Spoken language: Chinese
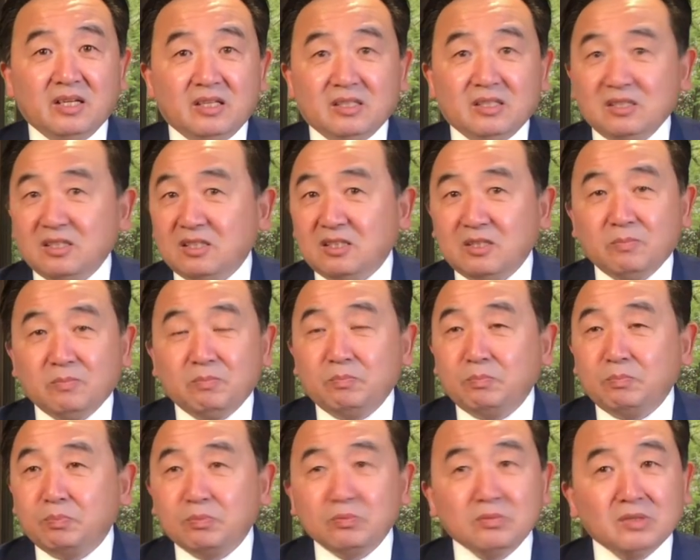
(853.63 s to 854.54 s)
这是
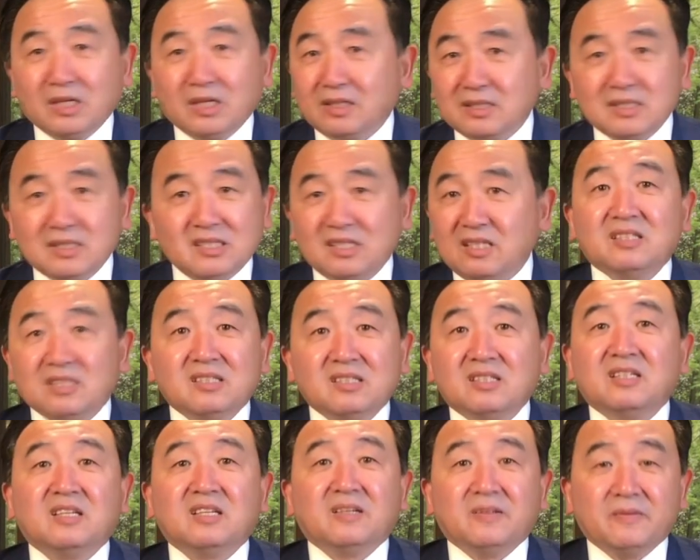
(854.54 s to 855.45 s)
不能解
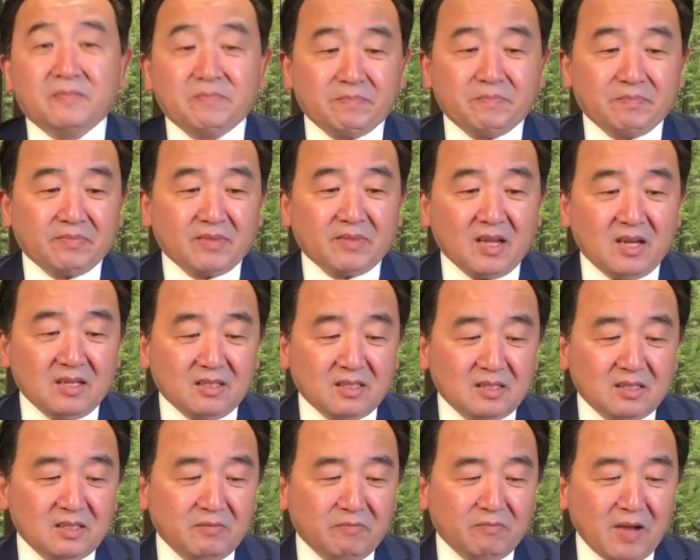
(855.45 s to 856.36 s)
释的啊，
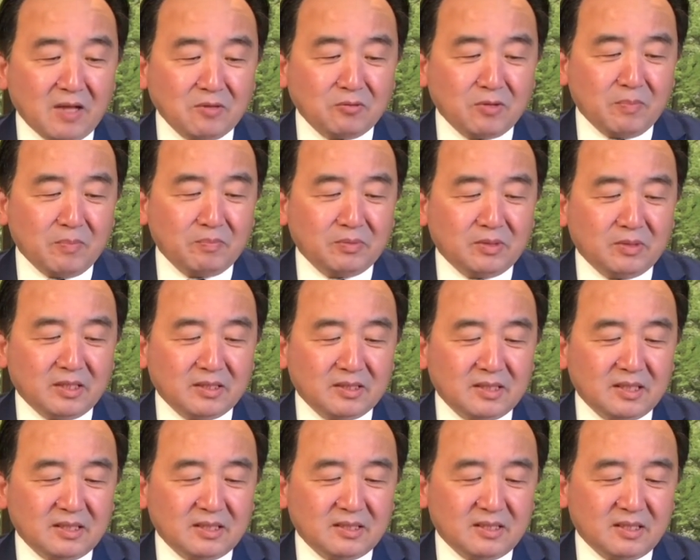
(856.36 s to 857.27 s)
这是完全不能
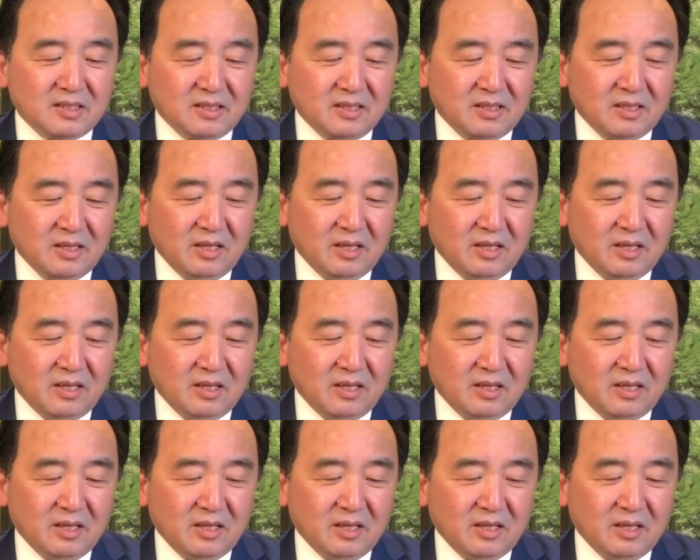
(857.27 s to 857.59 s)
解释的。